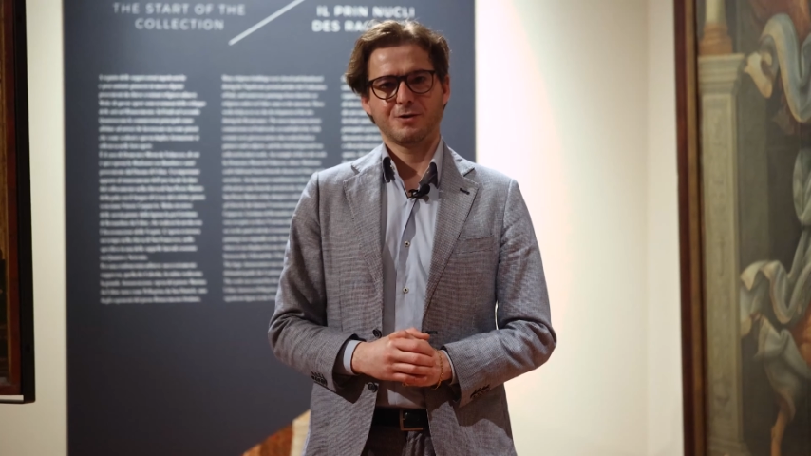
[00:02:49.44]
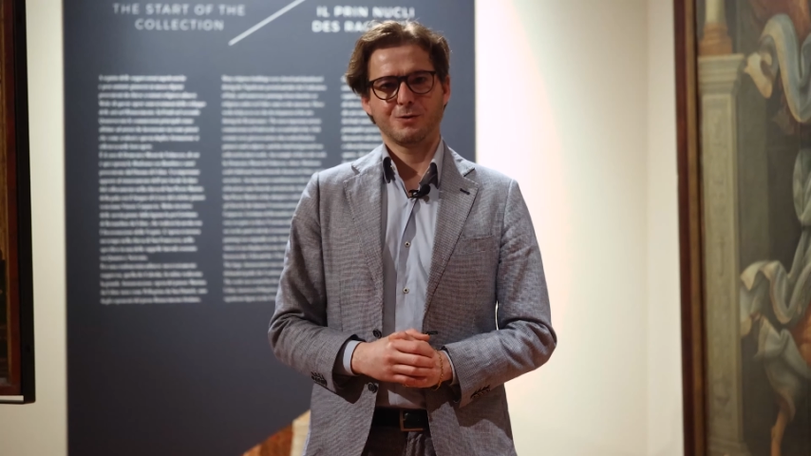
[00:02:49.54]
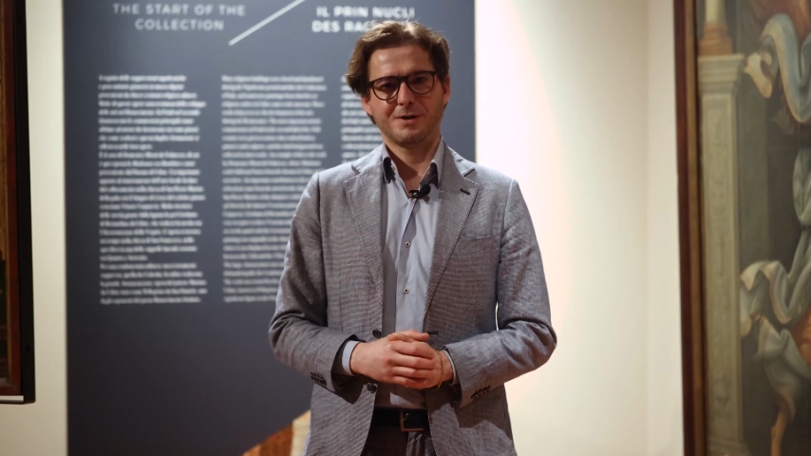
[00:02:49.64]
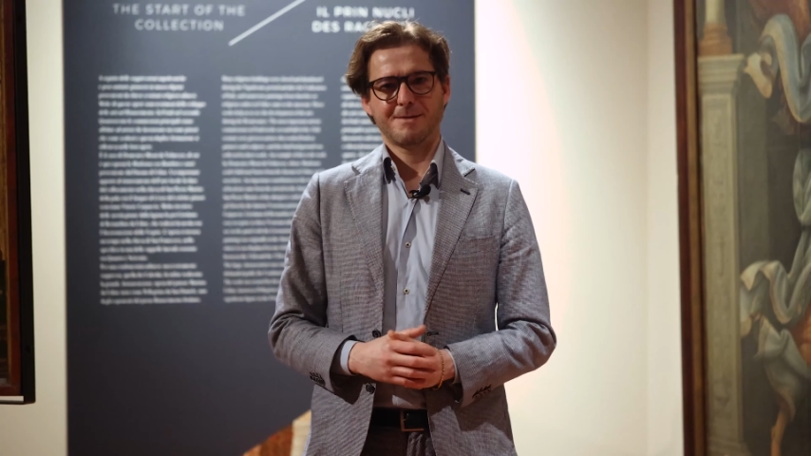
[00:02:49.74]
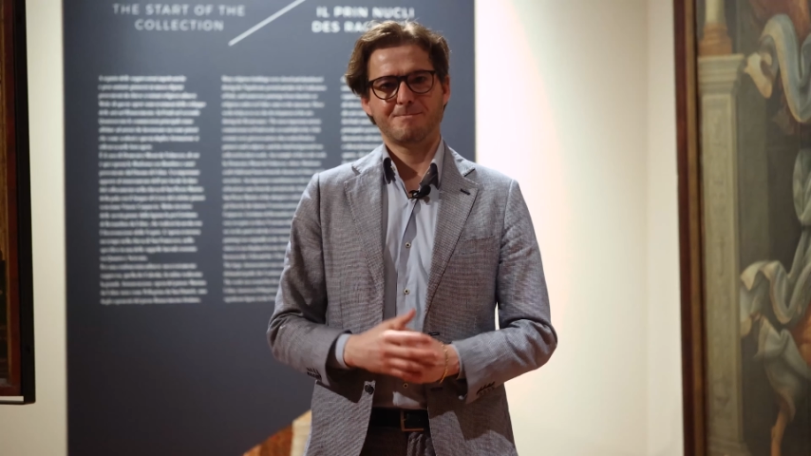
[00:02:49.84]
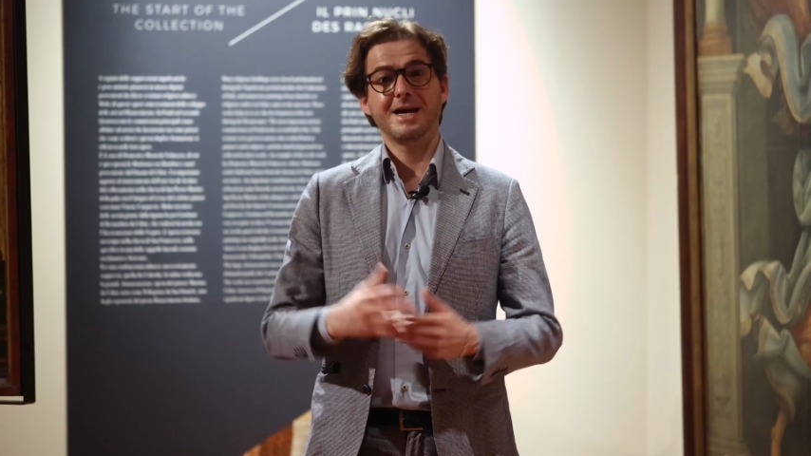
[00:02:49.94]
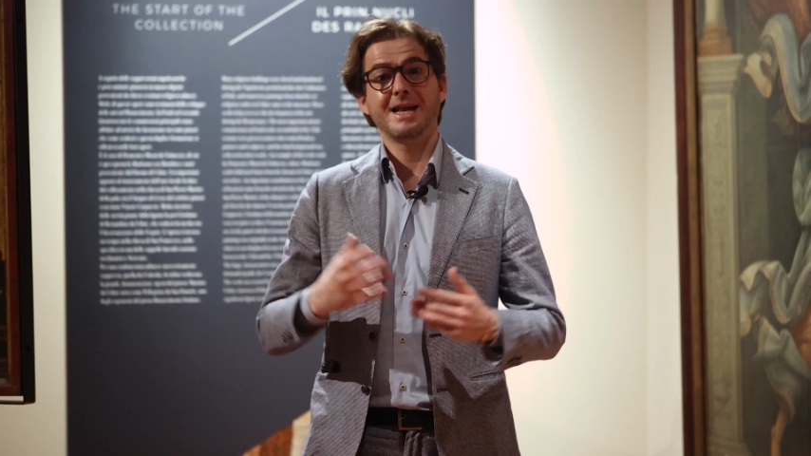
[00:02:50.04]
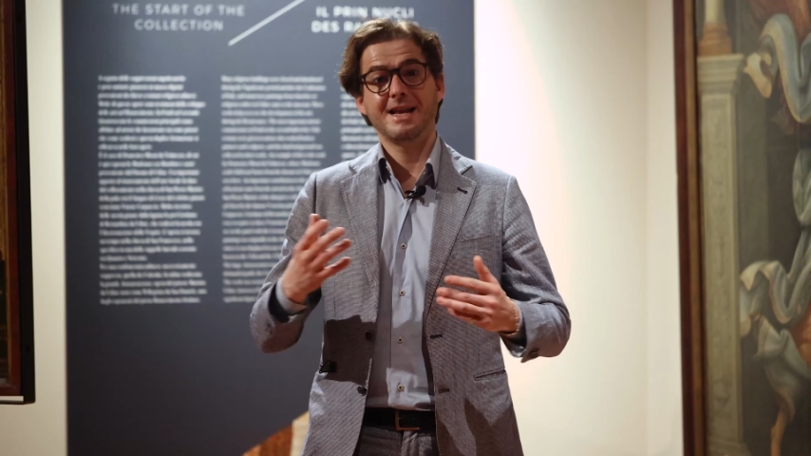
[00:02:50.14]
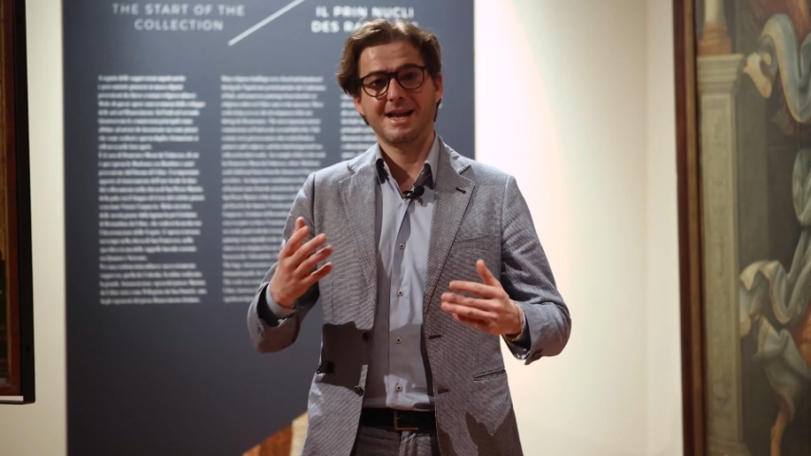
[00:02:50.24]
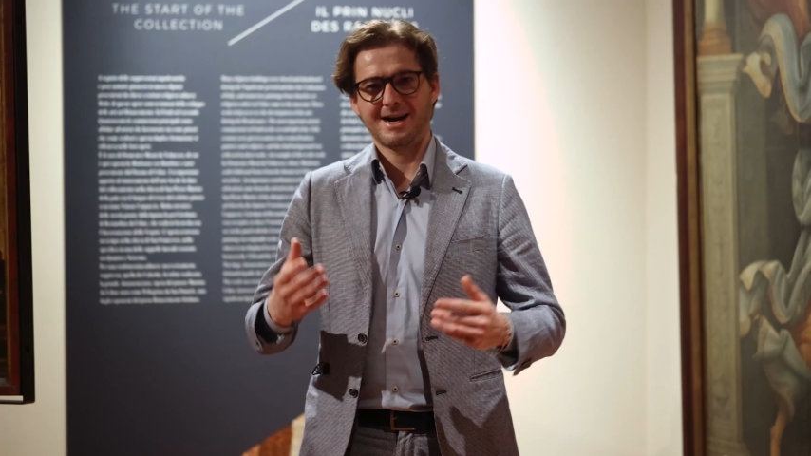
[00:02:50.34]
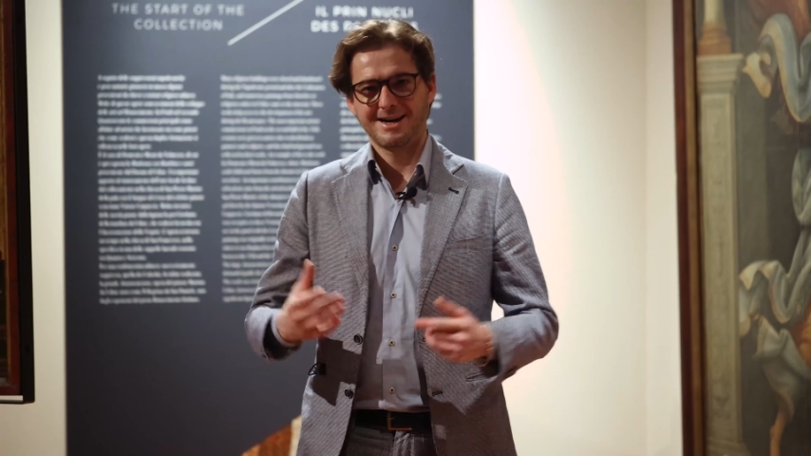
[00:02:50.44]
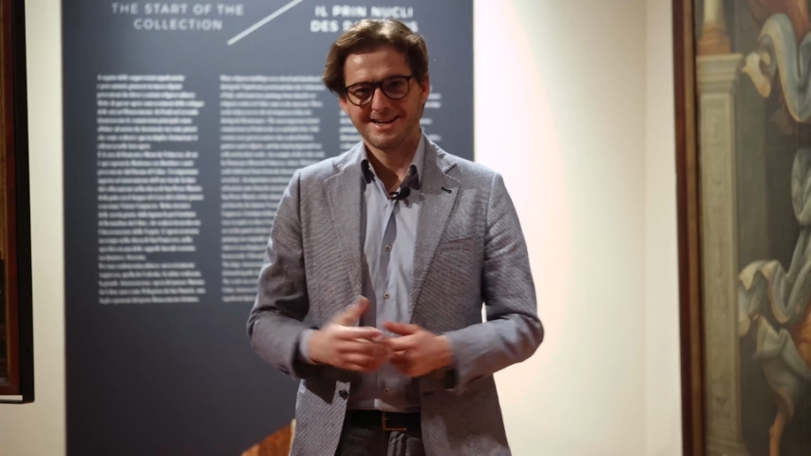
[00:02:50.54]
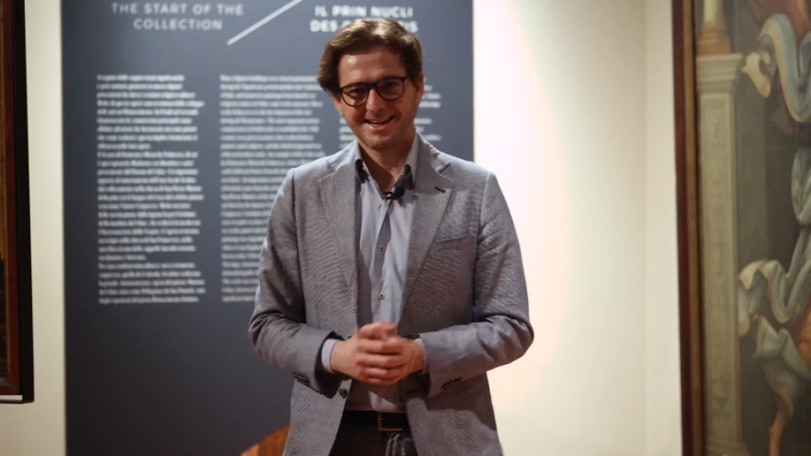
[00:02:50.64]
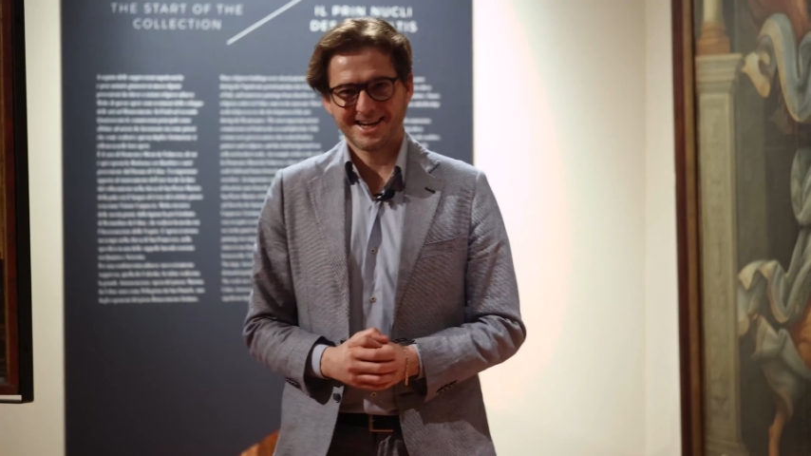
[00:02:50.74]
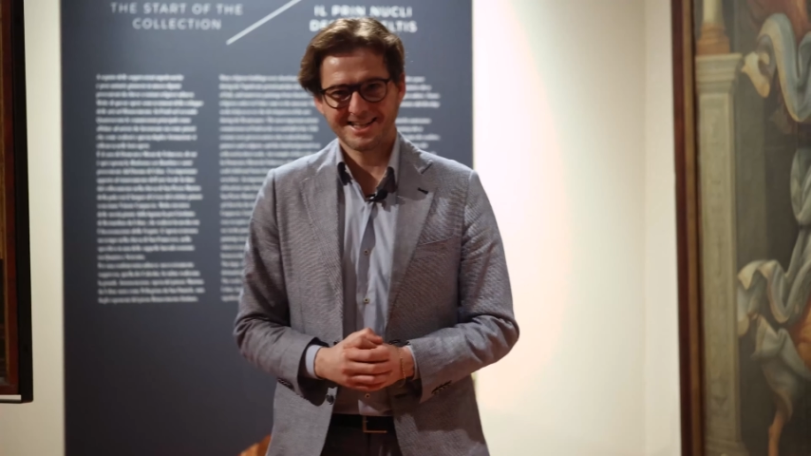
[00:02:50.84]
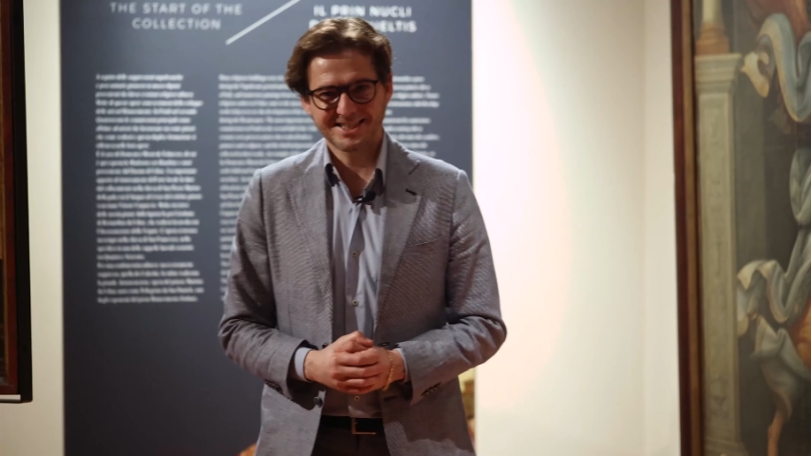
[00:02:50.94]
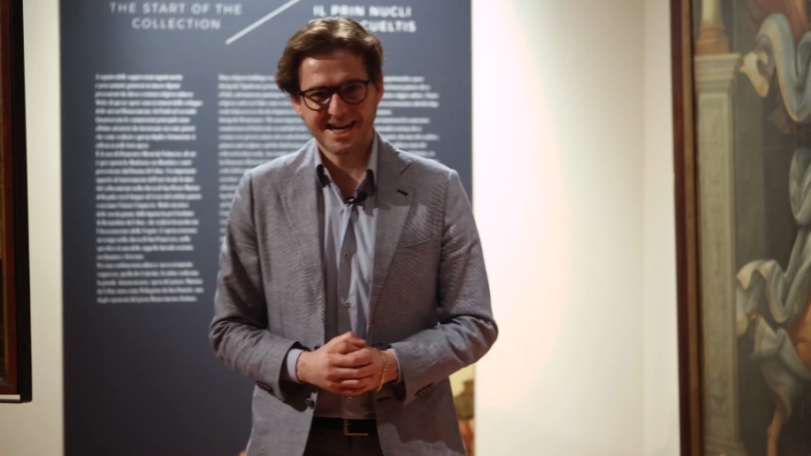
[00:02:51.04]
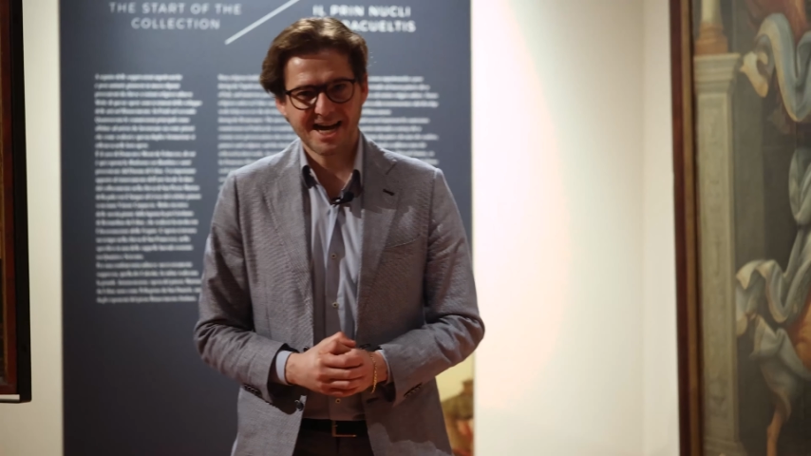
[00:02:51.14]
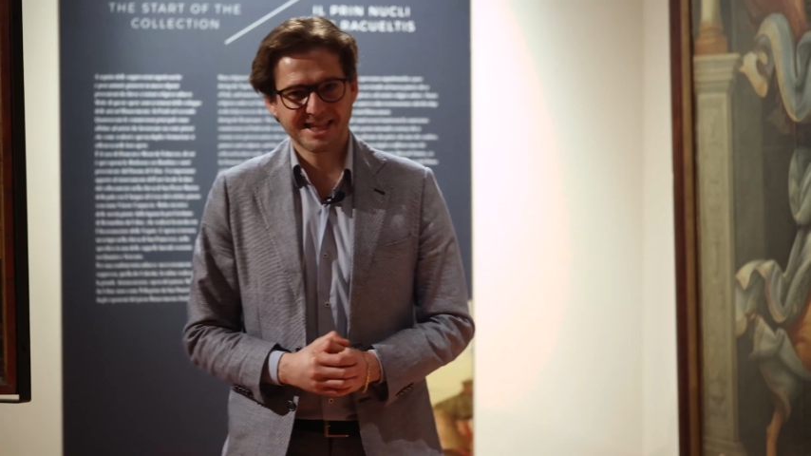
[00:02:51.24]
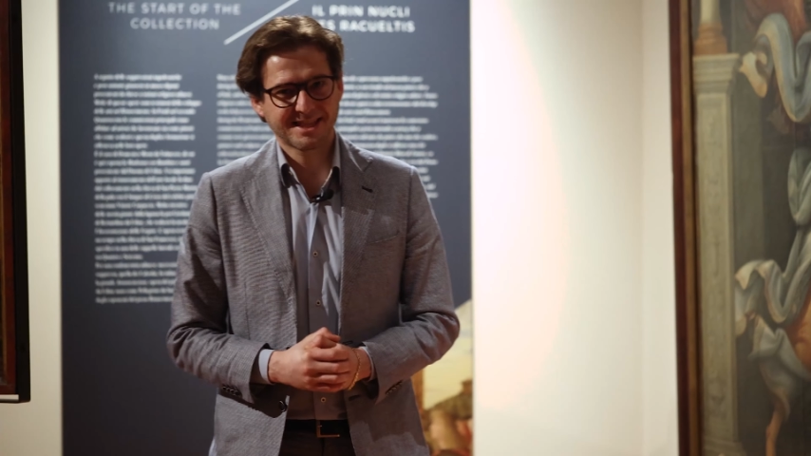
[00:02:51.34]
con una bella
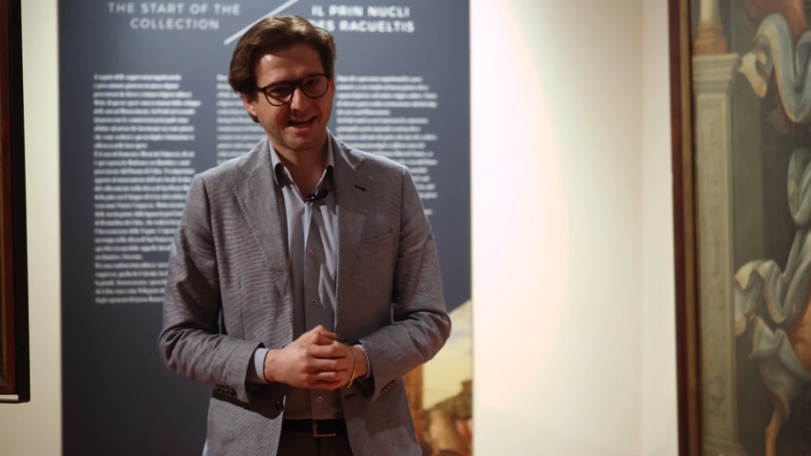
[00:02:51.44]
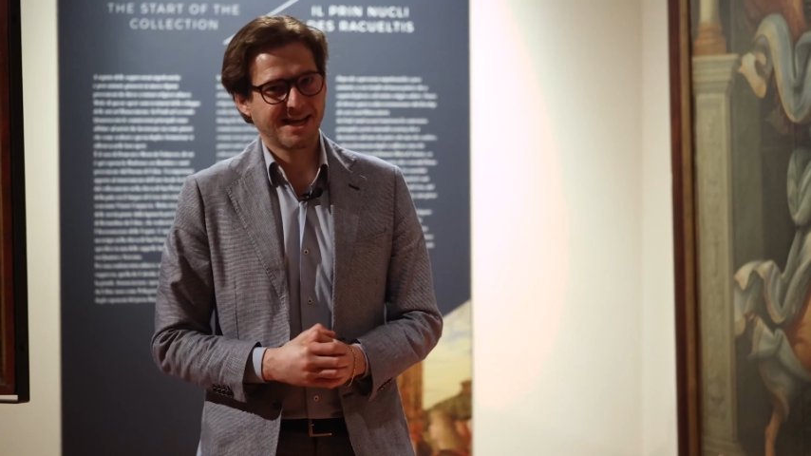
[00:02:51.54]
risata